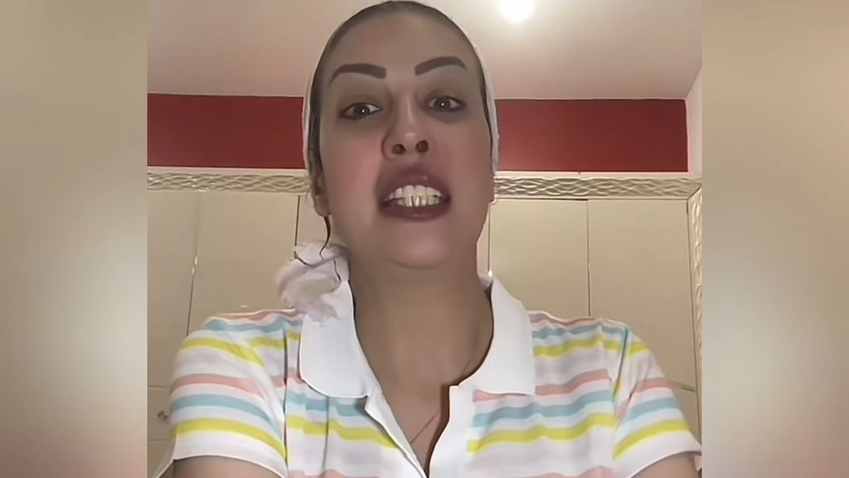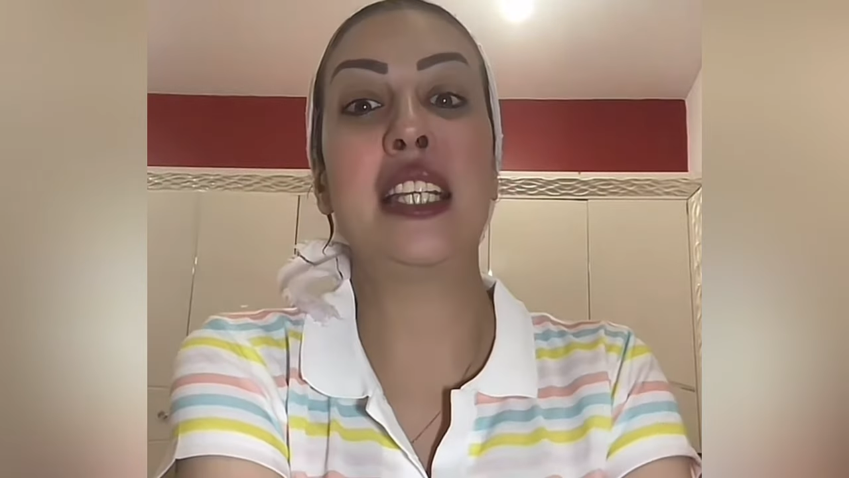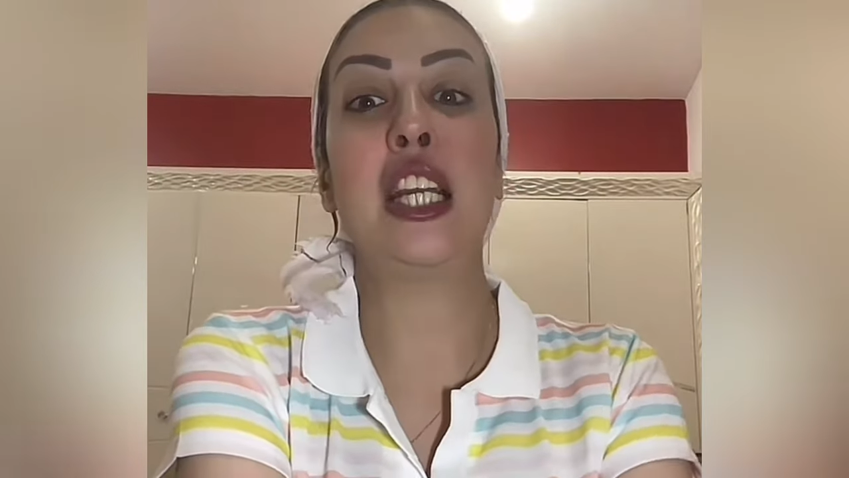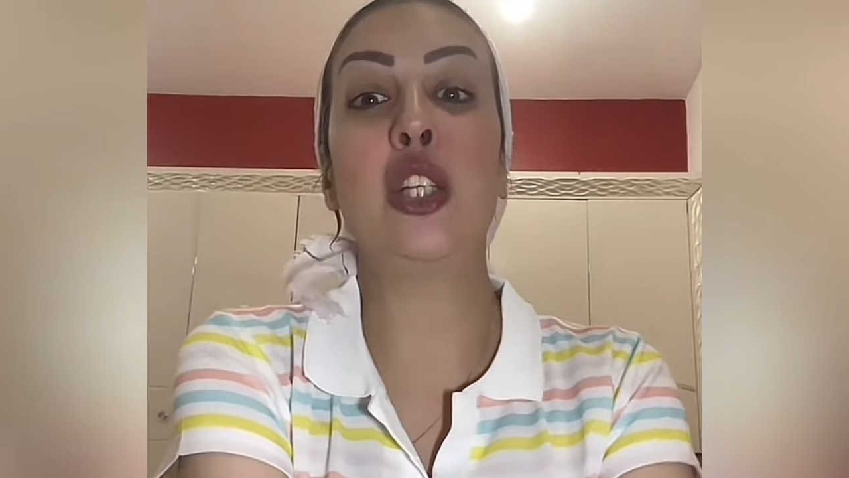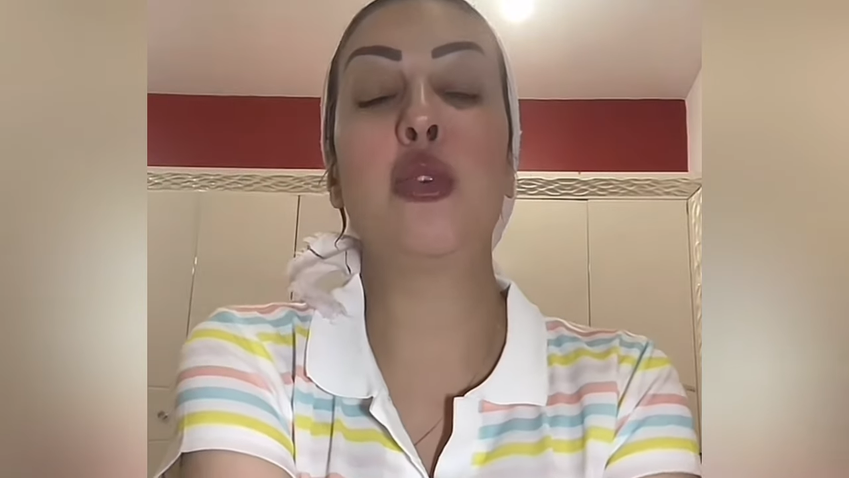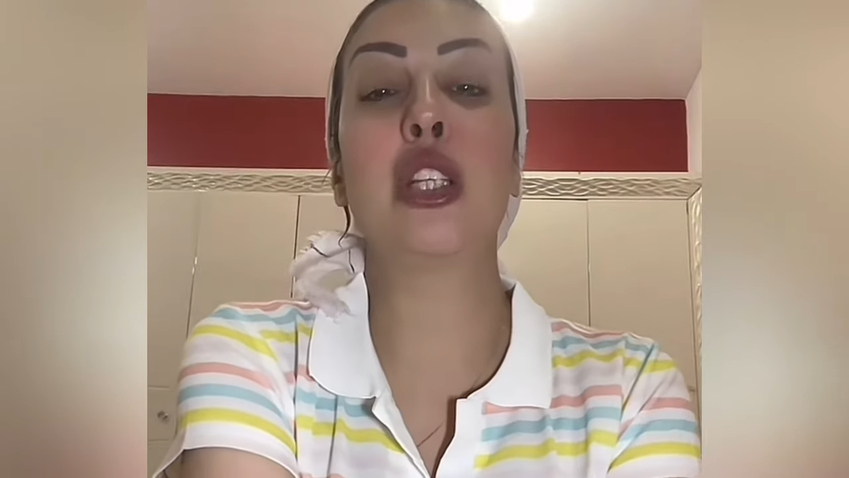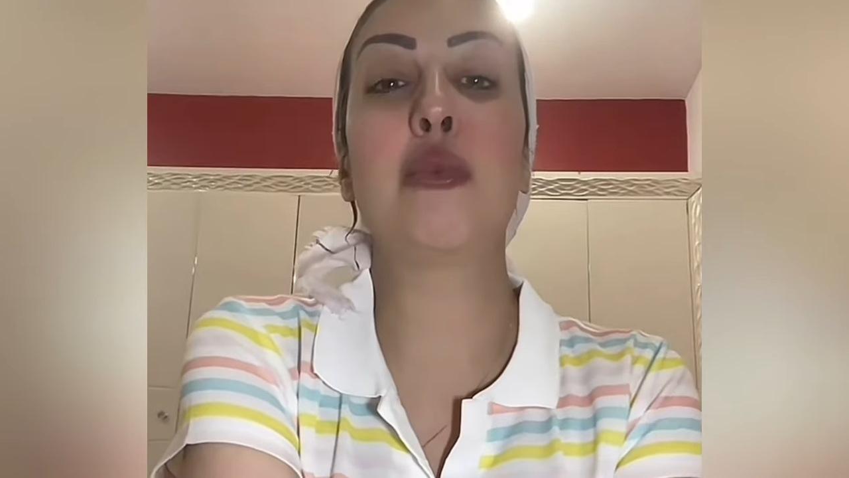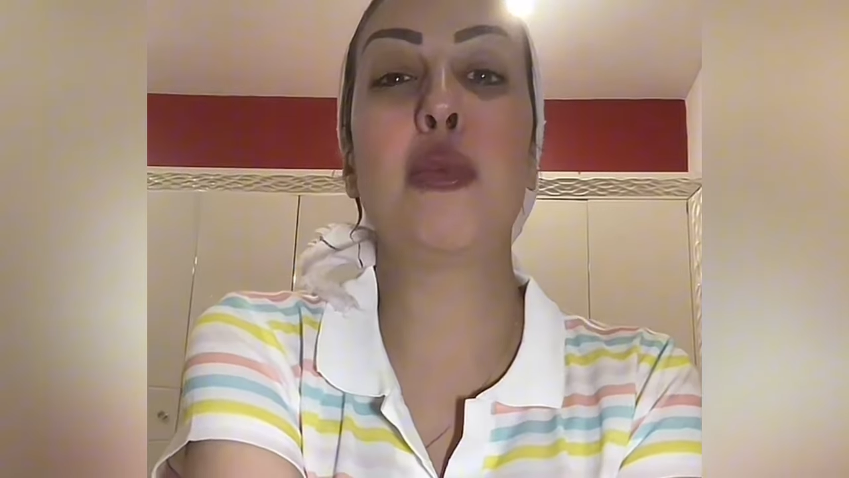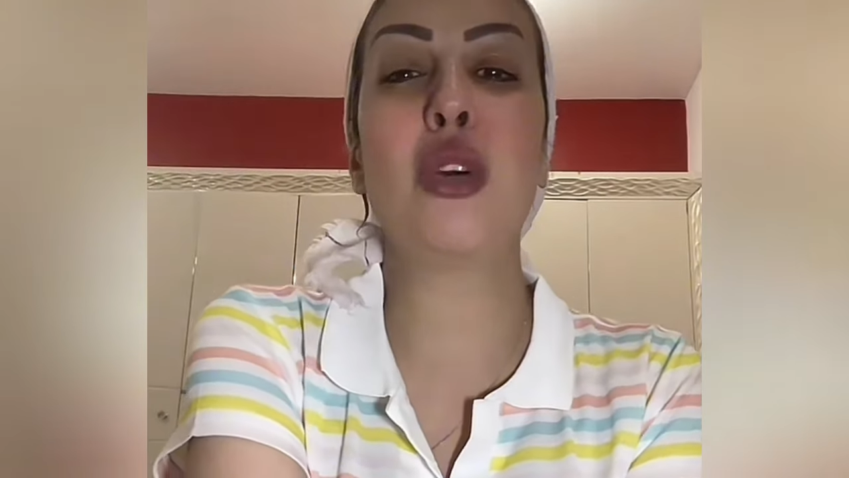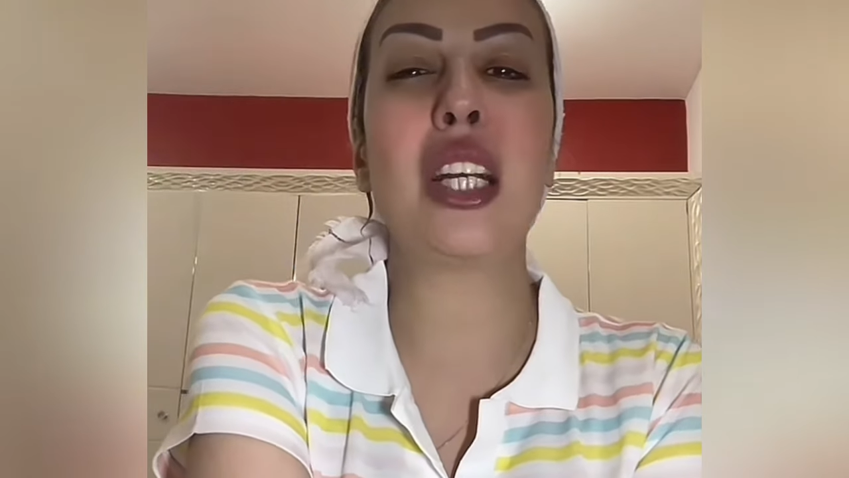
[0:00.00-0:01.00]
سعيد
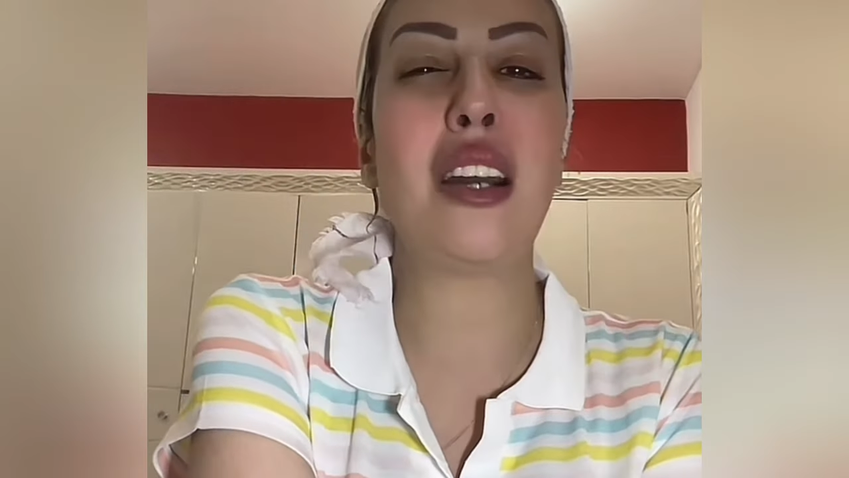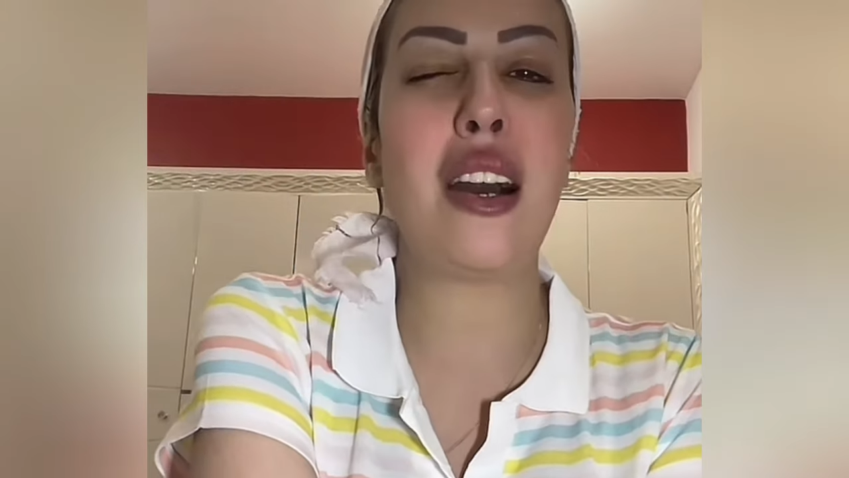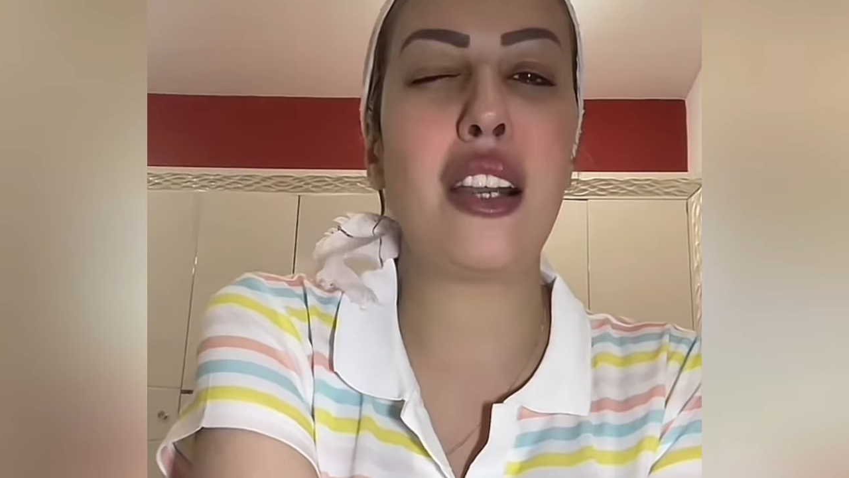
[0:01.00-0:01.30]
ولد مومو كان